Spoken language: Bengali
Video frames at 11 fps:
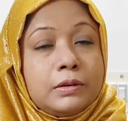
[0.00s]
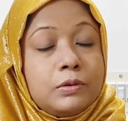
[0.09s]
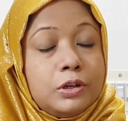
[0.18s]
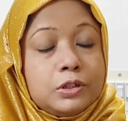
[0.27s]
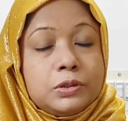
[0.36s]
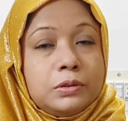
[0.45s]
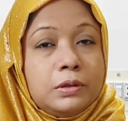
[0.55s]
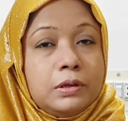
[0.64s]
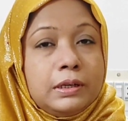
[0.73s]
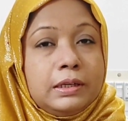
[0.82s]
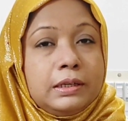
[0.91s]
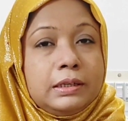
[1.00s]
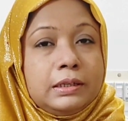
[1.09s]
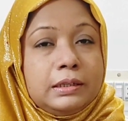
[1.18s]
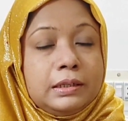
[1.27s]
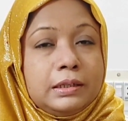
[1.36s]
ঘর্ষণ হয়
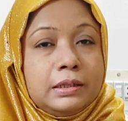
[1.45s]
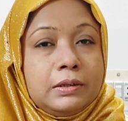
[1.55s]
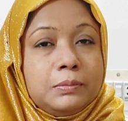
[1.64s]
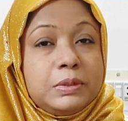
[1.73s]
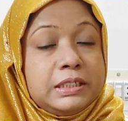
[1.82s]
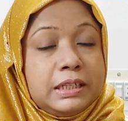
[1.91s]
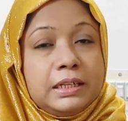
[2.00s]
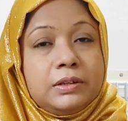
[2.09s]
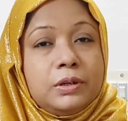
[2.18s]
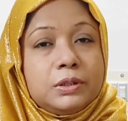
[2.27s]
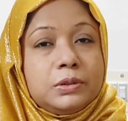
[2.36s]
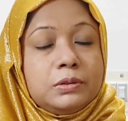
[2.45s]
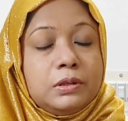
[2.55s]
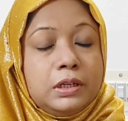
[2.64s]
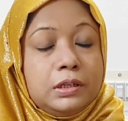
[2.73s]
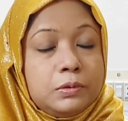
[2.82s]
বিছানায় ঘর্ষণ
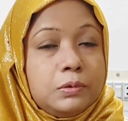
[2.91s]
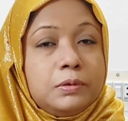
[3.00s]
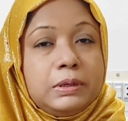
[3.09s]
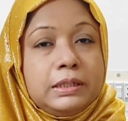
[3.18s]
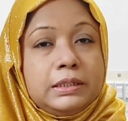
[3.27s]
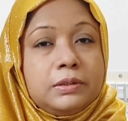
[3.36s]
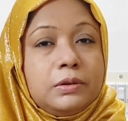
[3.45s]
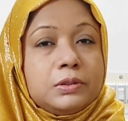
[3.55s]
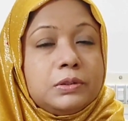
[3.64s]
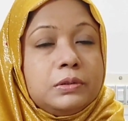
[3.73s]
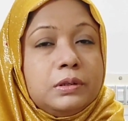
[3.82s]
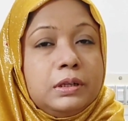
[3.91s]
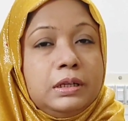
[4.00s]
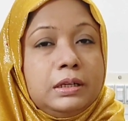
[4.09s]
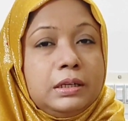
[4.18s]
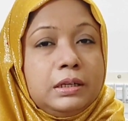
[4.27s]
হয় কোল বালিশে ঘর্ষণ
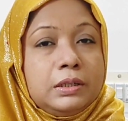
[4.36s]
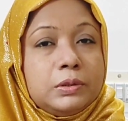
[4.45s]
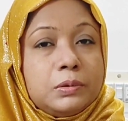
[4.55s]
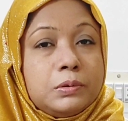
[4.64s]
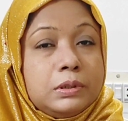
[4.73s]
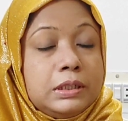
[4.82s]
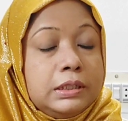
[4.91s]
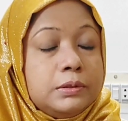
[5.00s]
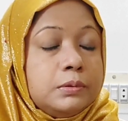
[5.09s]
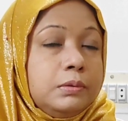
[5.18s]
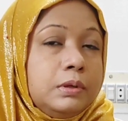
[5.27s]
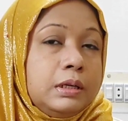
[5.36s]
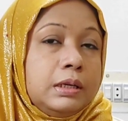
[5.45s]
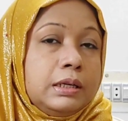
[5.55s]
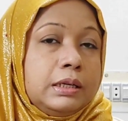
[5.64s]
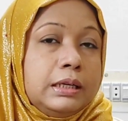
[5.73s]
হয় তখন কিন্তু
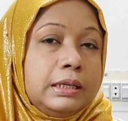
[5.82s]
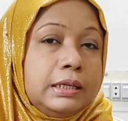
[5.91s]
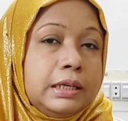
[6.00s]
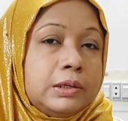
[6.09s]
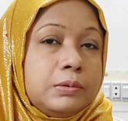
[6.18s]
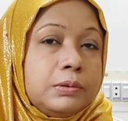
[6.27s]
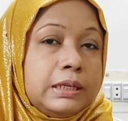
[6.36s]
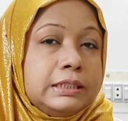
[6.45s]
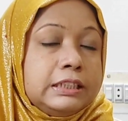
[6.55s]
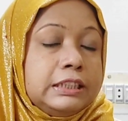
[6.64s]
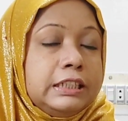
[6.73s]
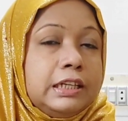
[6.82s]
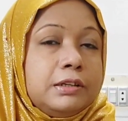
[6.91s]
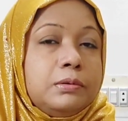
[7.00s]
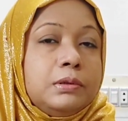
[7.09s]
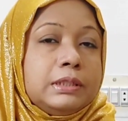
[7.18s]
লিঙ্গের গোড়ায় যে
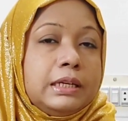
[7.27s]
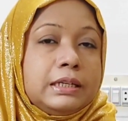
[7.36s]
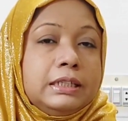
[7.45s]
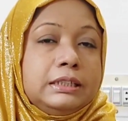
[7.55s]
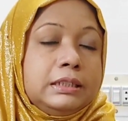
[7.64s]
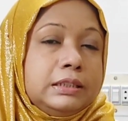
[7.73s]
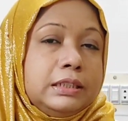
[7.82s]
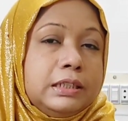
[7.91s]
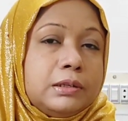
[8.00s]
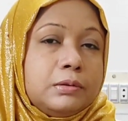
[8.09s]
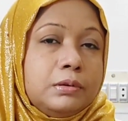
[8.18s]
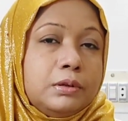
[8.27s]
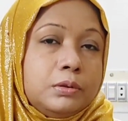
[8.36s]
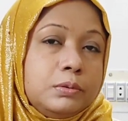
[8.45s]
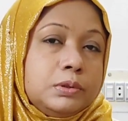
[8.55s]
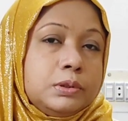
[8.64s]
শিরাগুলো থাকে সে শিরাগুলো
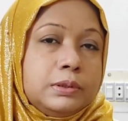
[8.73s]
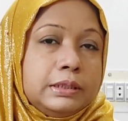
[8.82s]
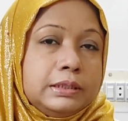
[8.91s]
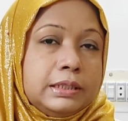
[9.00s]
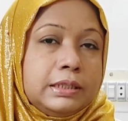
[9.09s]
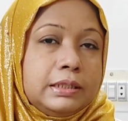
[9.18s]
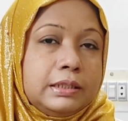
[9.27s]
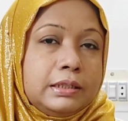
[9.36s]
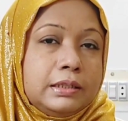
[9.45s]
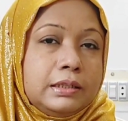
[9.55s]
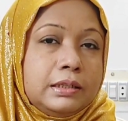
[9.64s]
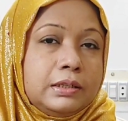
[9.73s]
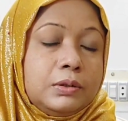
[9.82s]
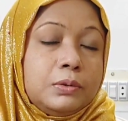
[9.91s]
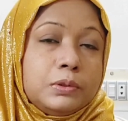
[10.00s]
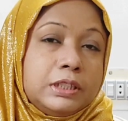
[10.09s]
লুজ হয়ে যায়
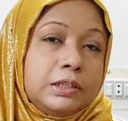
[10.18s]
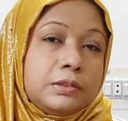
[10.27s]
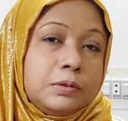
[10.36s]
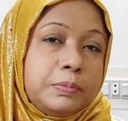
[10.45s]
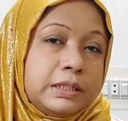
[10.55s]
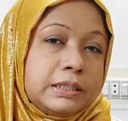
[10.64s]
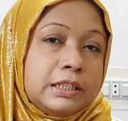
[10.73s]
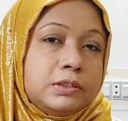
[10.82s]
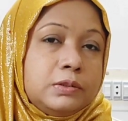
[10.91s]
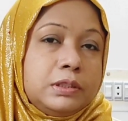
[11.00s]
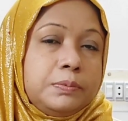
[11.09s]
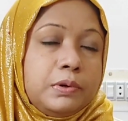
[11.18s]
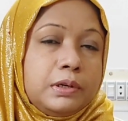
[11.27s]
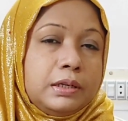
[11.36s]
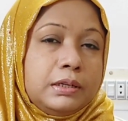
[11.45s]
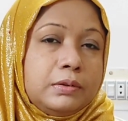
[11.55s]
অতিরিক্ত প্রেশার যদি
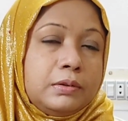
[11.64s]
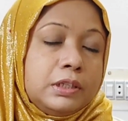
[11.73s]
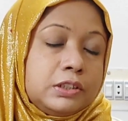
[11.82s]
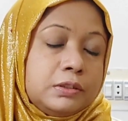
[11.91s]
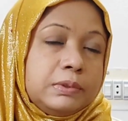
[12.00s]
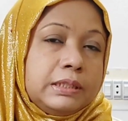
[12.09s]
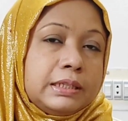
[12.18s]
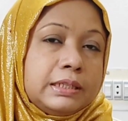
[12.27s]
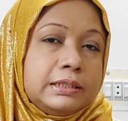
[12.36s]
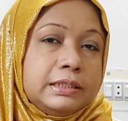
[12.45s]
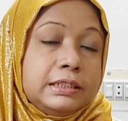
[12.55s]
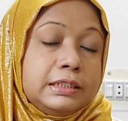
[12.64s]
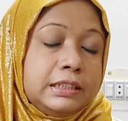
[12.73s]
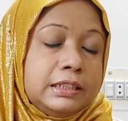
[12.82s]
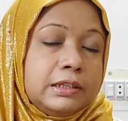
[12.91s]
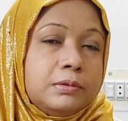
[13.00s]
পড়ে অনেক সময় দেখা যায় যে
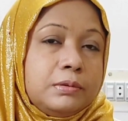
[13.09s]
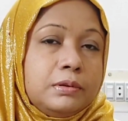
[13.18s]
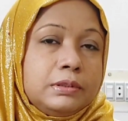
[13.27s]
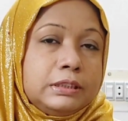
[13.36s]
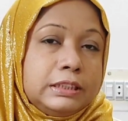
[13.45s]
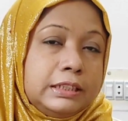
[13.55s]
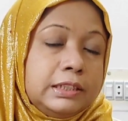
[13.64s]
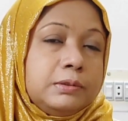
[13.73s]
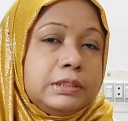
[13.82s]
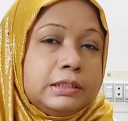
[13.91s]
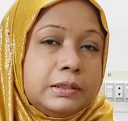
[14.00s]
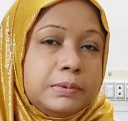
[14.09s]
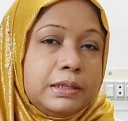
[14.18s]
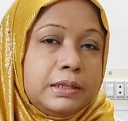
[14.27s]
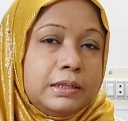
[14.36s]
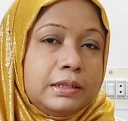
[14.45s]
শিরাগুলো ছিঁড়েও যেতে
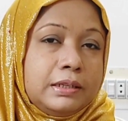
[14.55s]
পারে